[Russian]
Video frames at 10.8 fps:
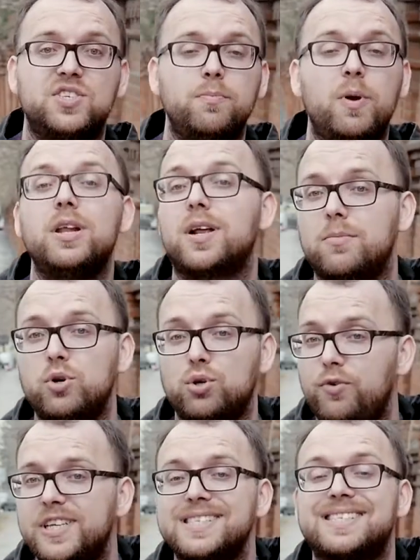земельные работы,
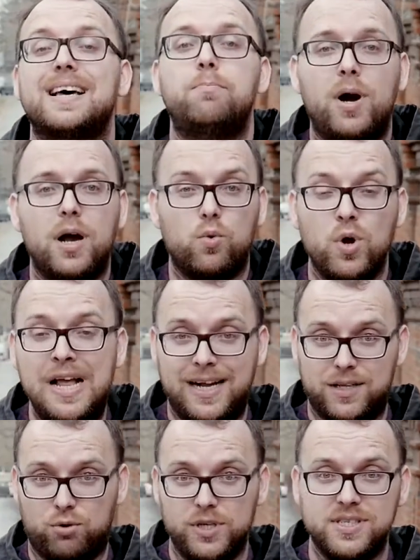увидел собаку,
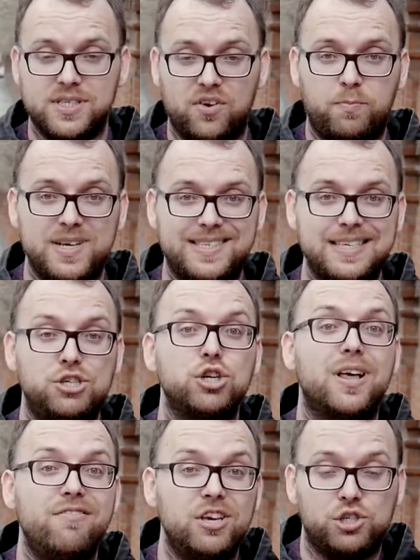которая несла в пасти
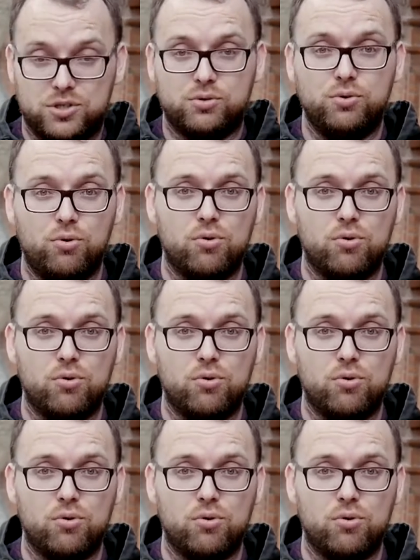человеческую